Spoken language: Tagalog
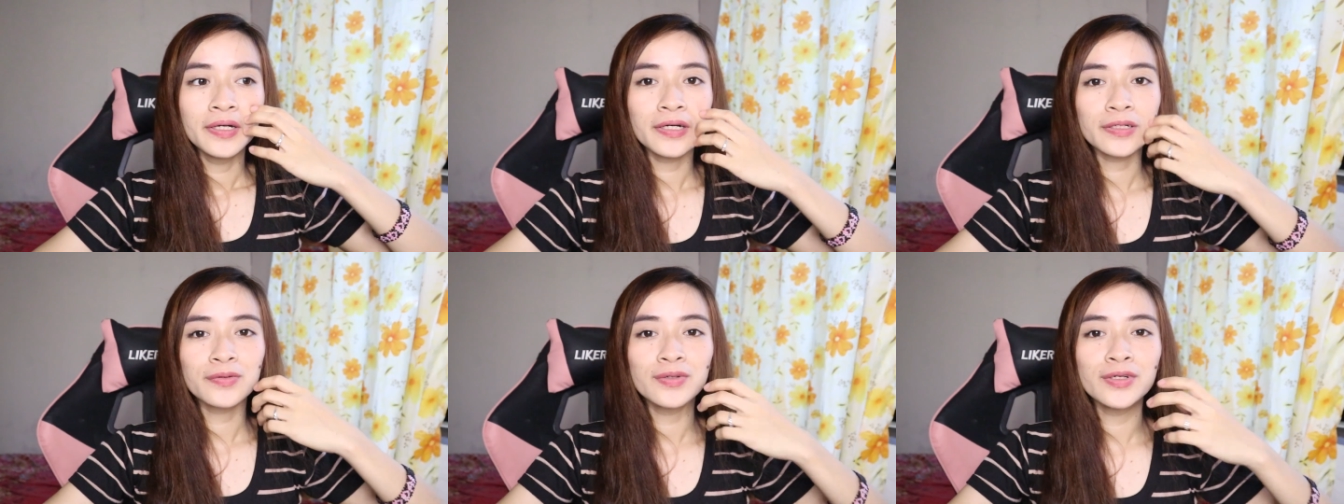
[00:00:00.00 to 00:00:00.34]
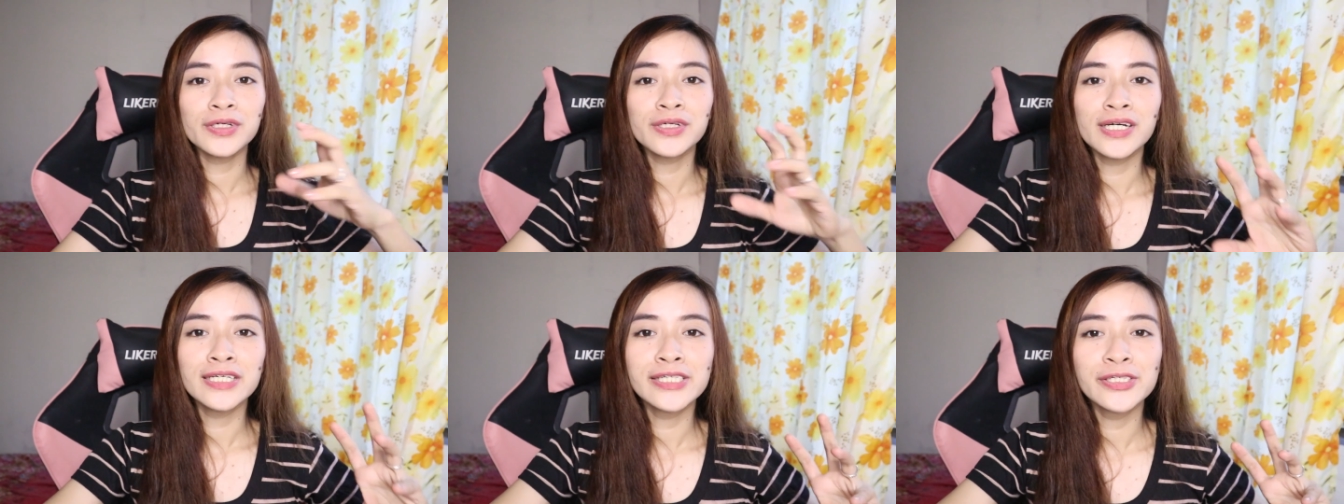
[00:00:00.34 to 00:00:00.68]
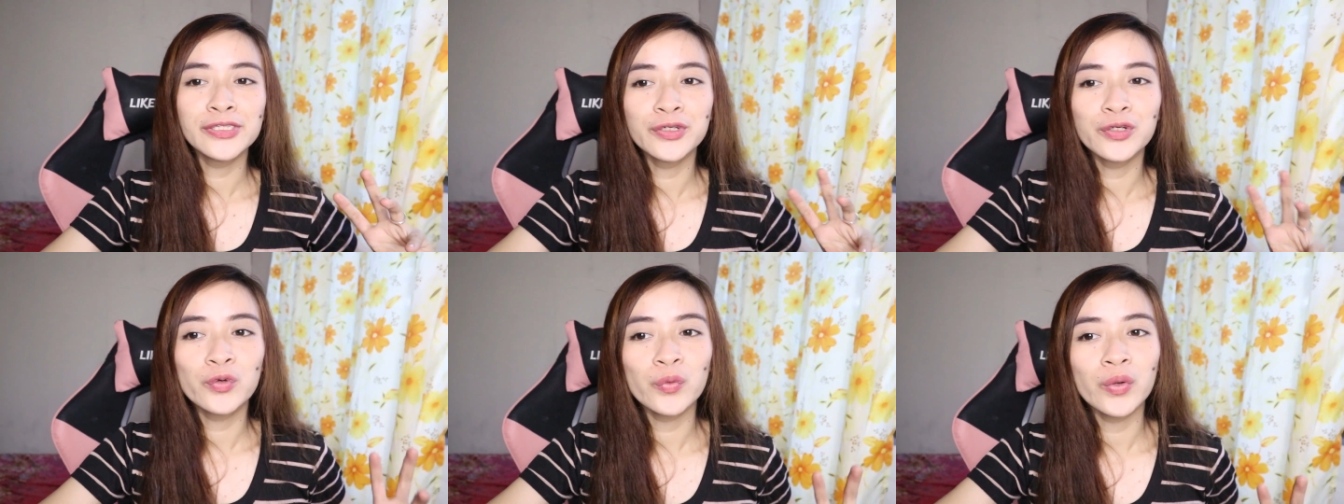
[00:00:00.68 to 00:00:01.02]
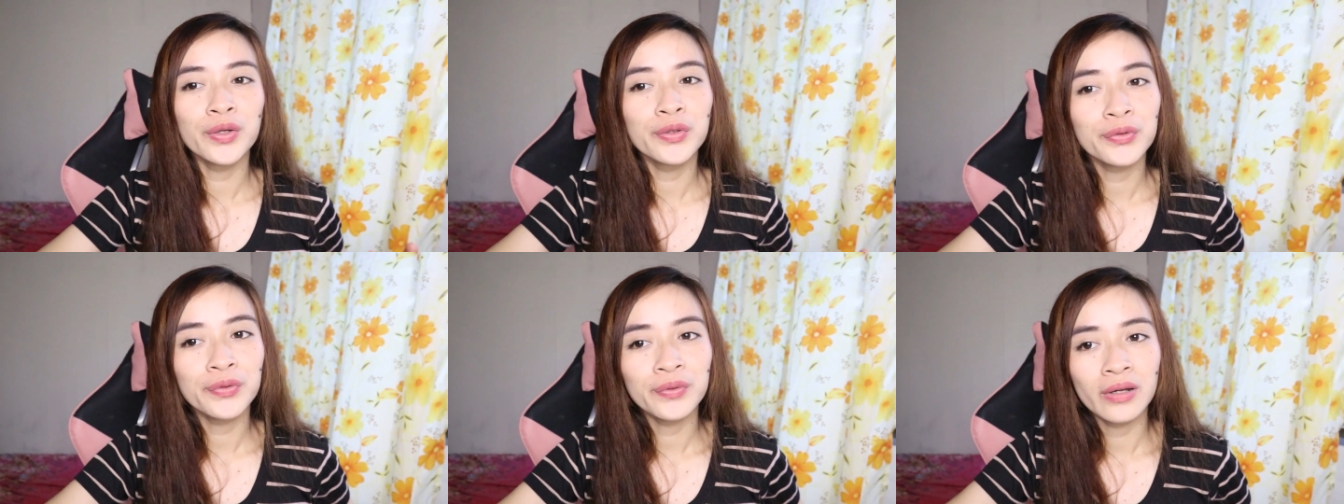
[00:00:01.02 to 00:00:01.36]
actually guys, yung
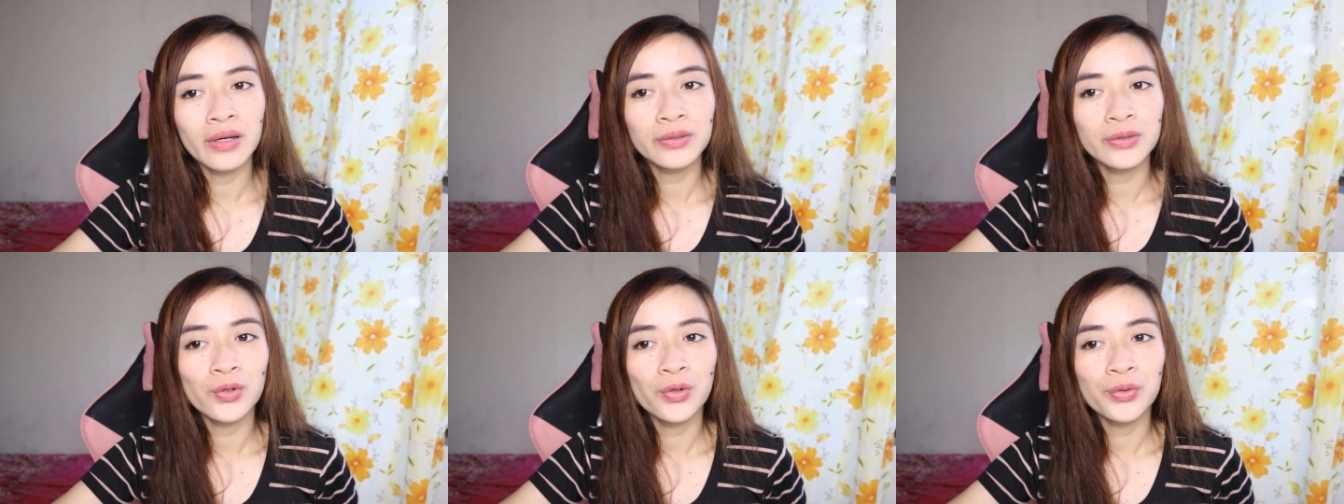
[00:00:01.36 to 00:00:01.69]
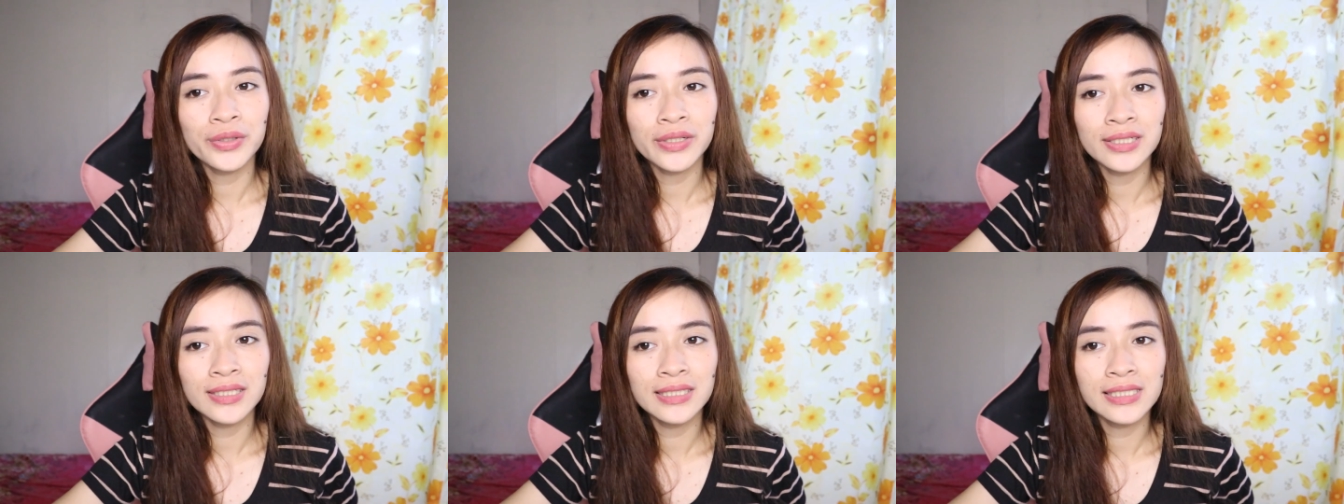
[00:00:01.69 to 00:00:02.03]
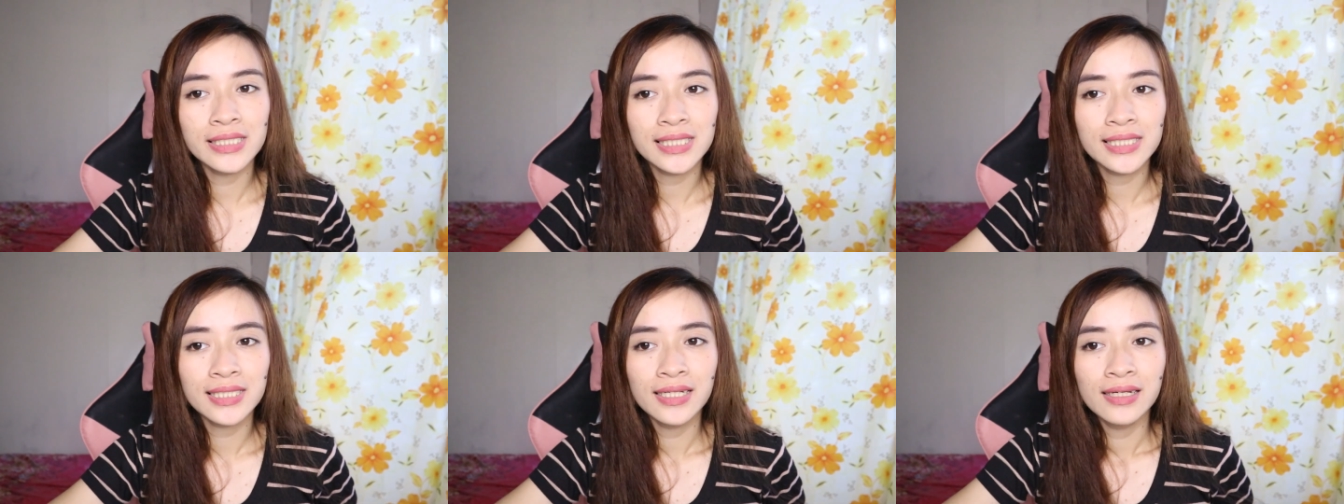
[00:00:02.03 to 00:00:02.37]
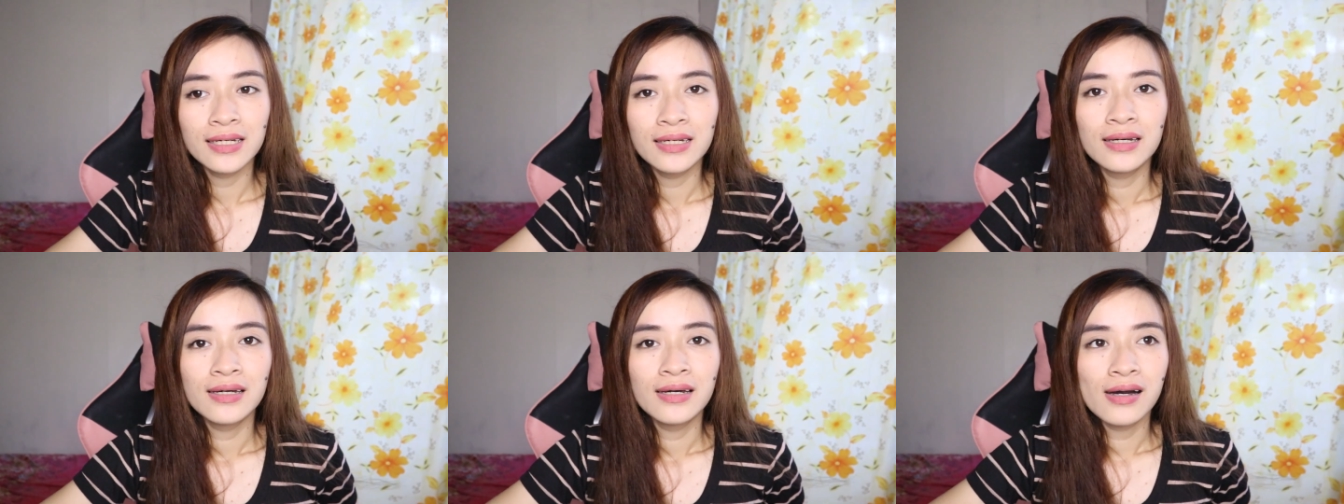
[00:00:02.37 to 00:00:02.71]
kwento na to is
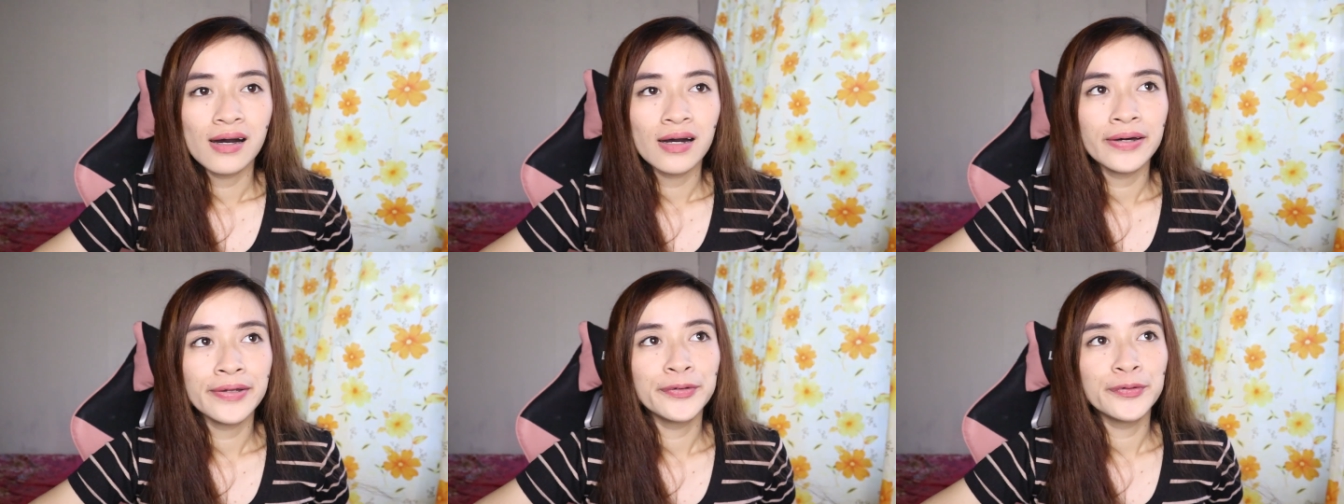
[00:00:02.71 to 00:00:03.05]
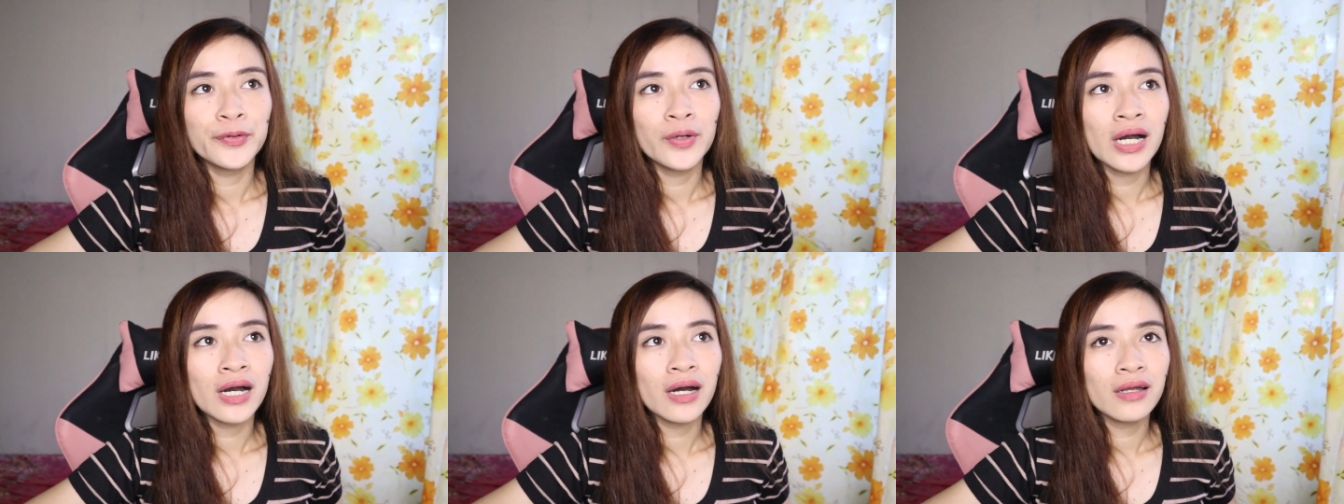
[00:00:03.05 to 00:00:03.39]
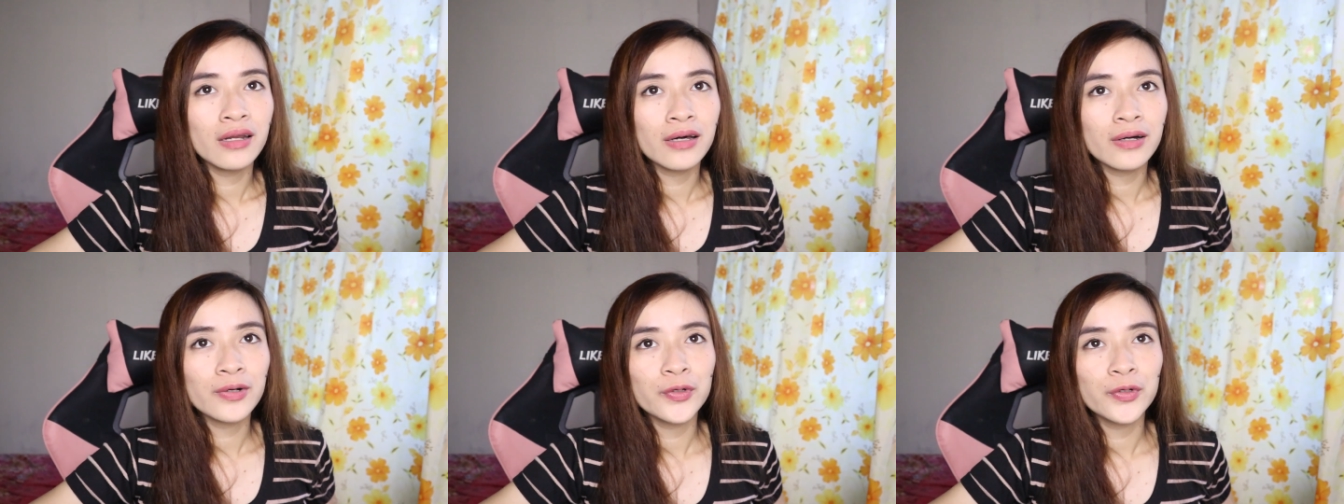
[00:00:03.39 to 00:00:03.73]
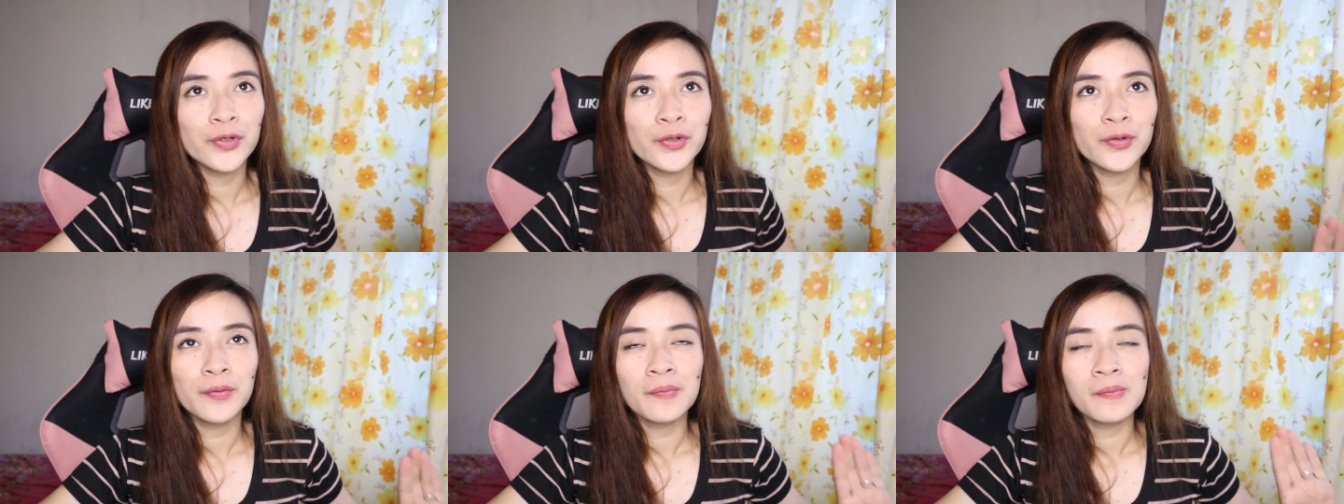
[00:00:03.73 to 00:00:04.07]
ano, akala ko